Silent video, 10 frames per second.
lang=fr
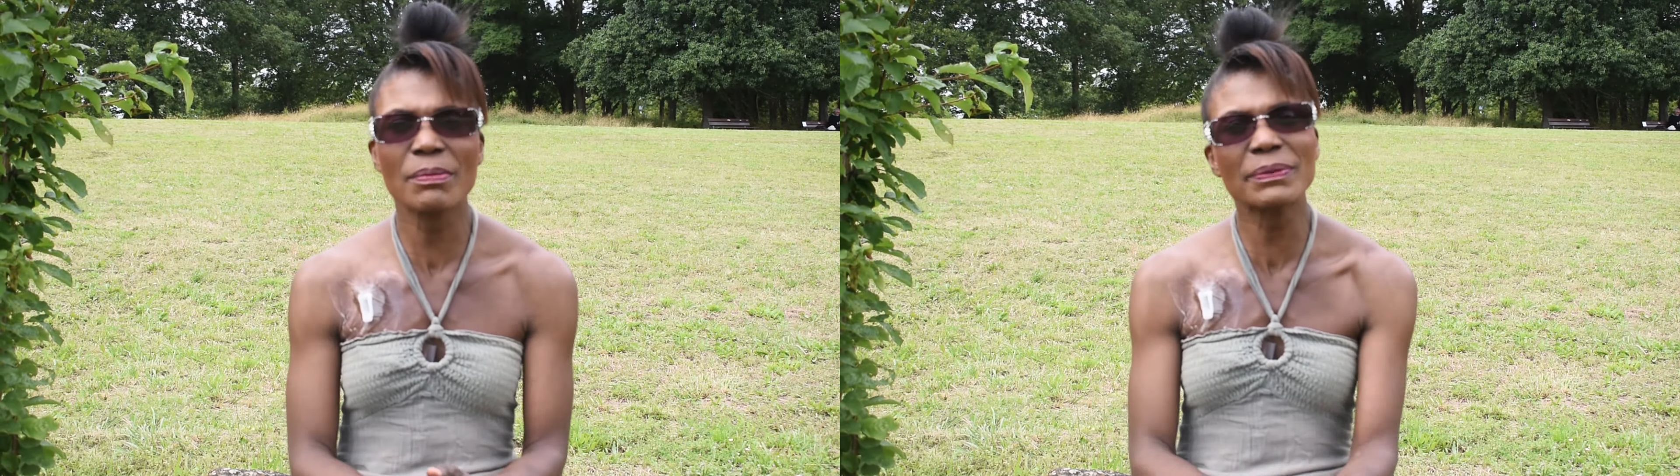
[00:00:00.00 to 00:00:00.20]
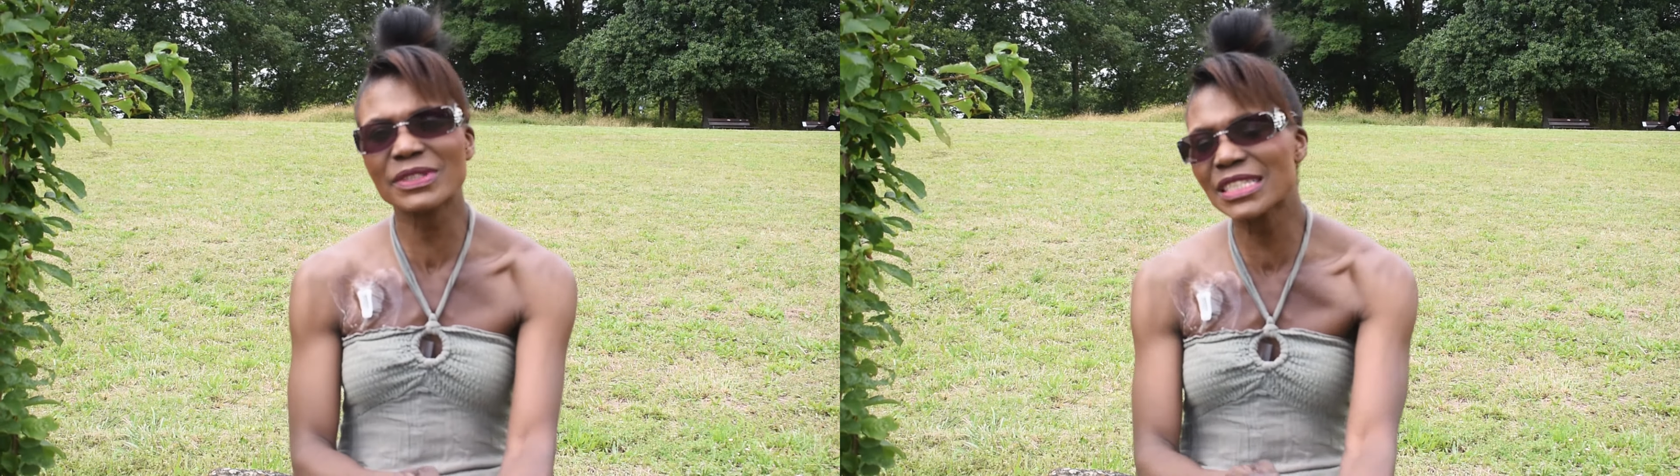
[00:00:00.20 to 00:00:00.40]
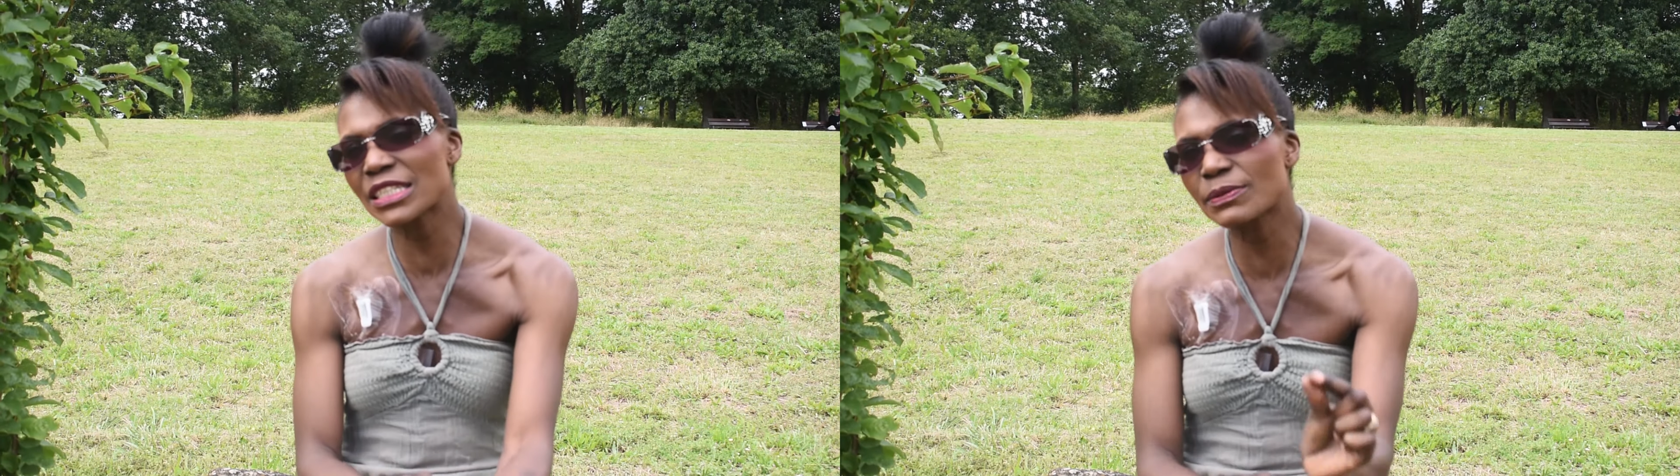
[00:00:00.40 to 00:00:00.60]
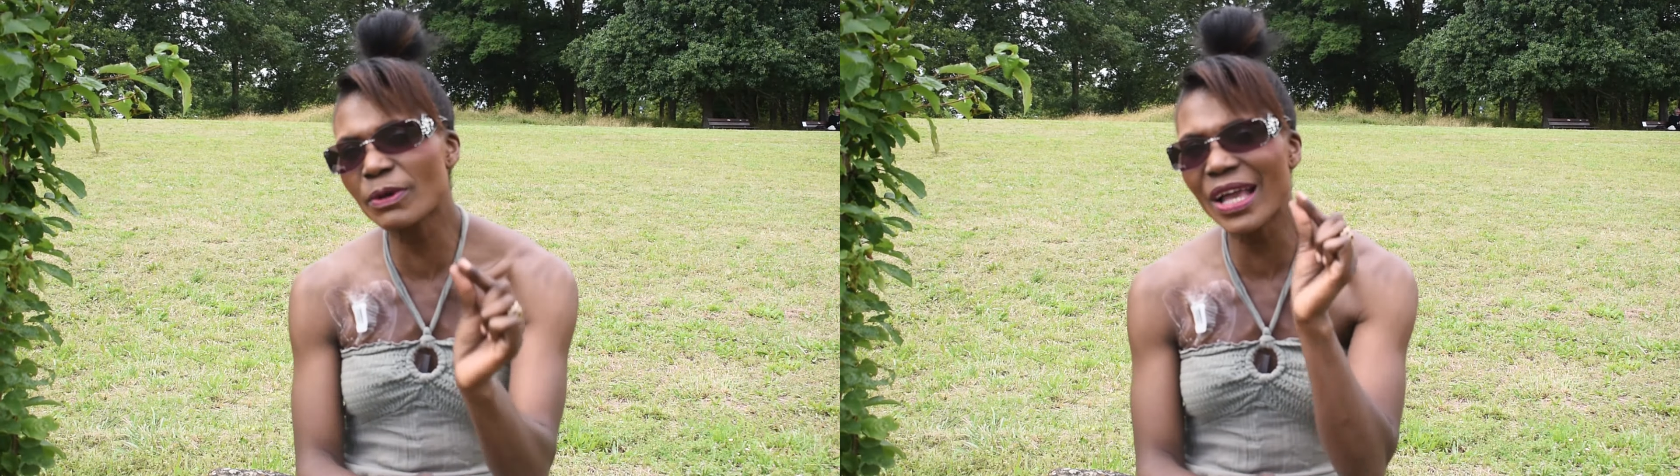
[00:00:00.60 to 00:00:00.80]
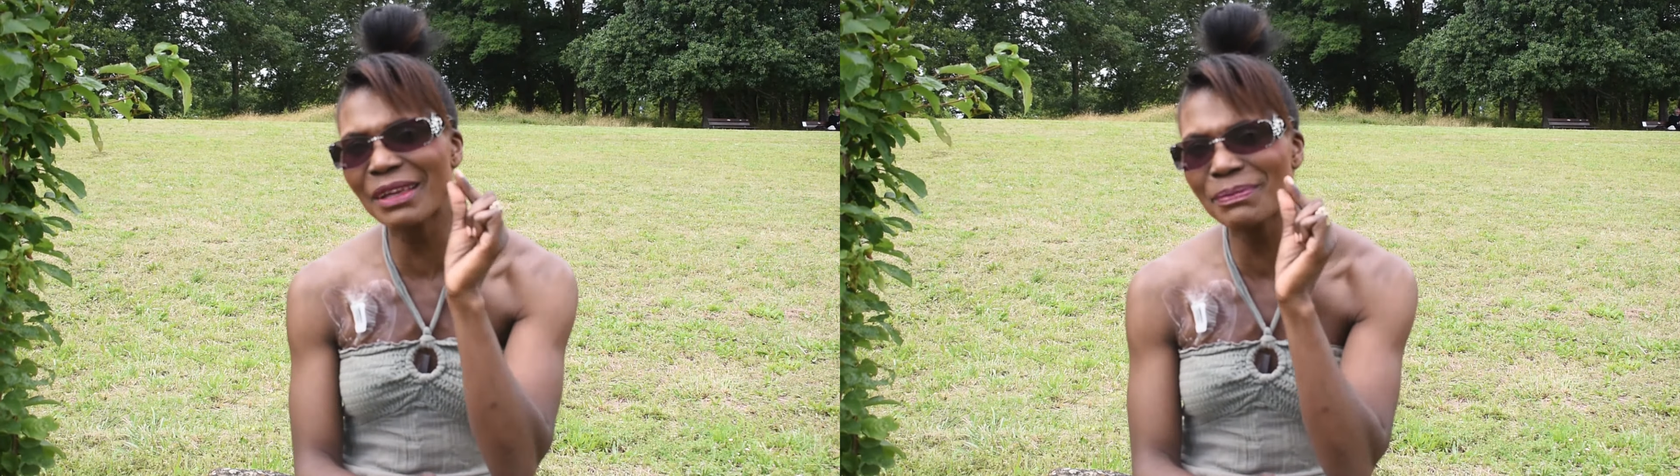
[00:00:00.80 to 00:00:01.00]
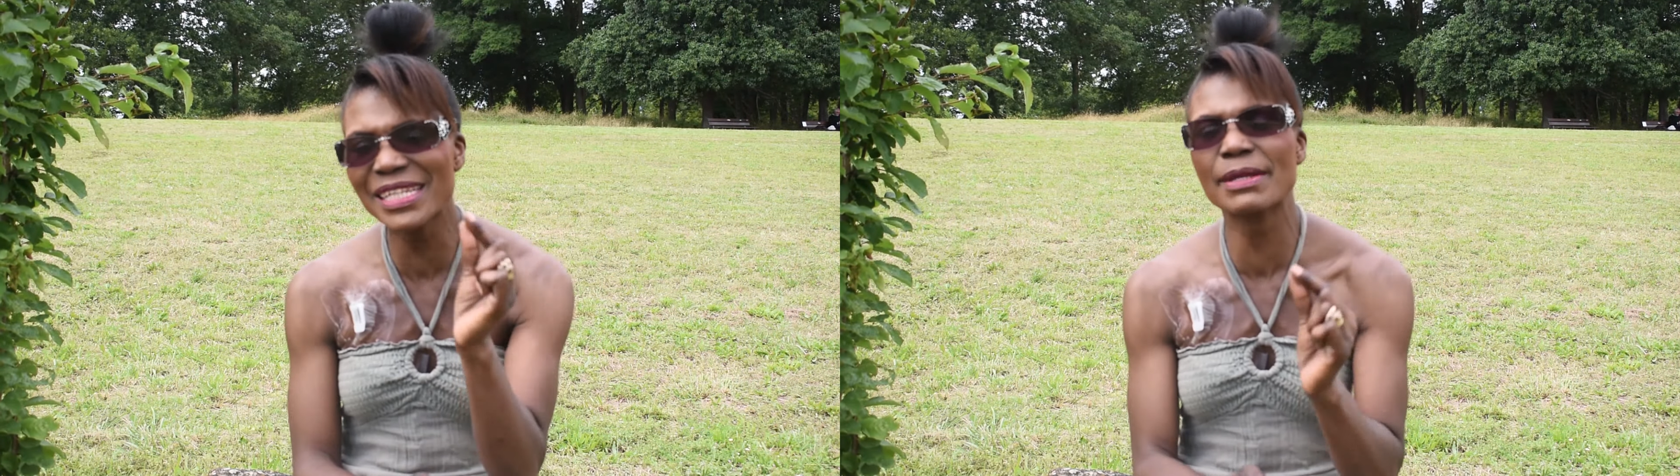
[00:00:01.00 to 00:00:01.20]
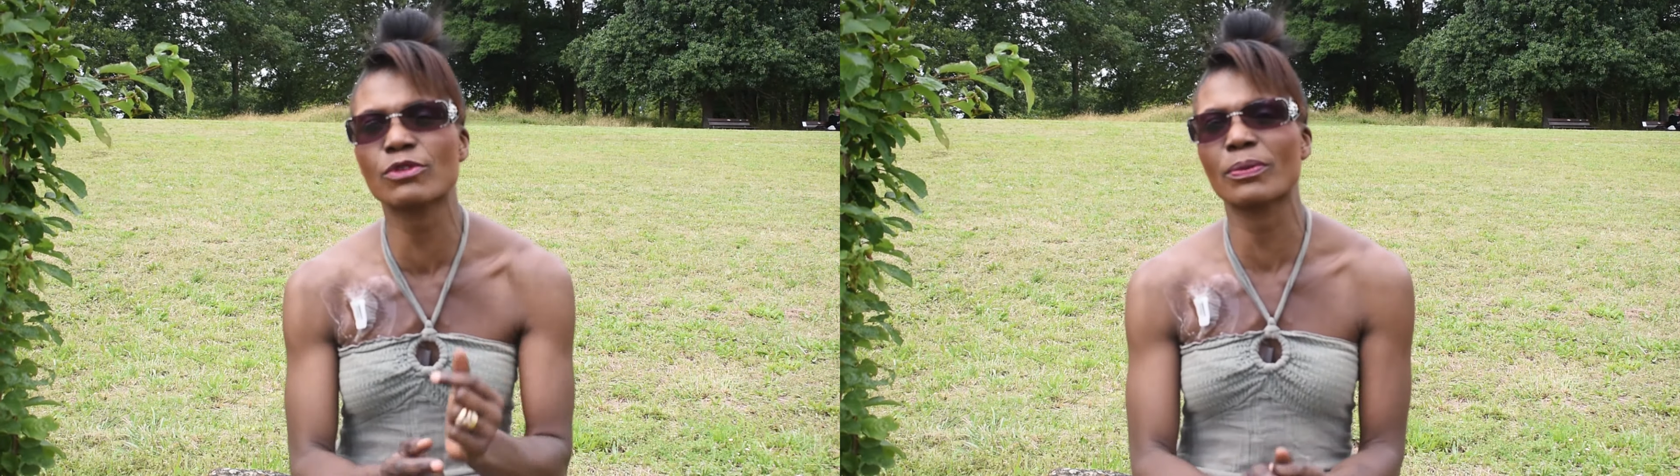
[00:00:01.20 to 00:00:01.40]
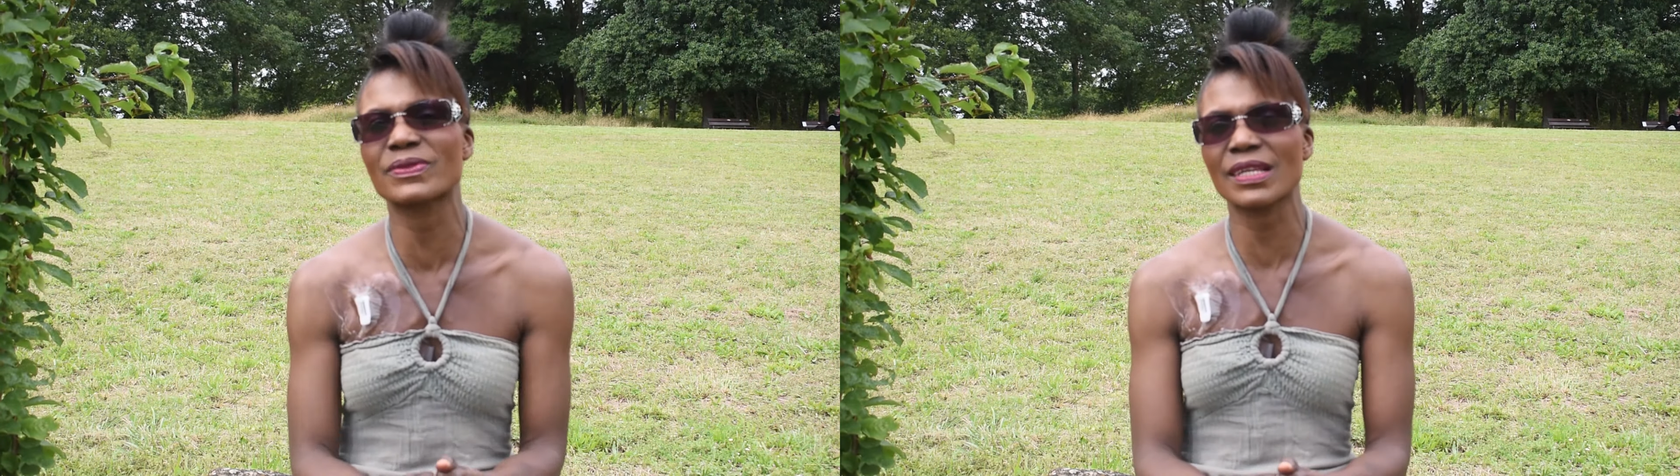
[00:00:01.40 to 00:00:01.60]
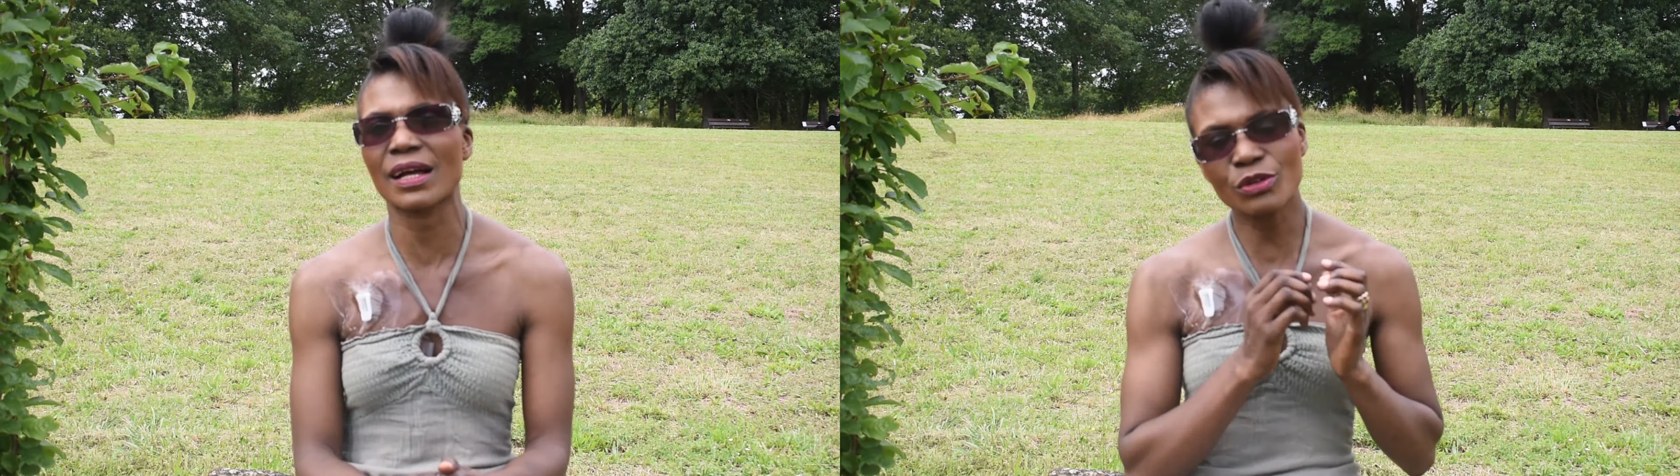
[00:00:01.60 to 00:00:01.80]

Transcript: même si l'espoir est minime comme ça,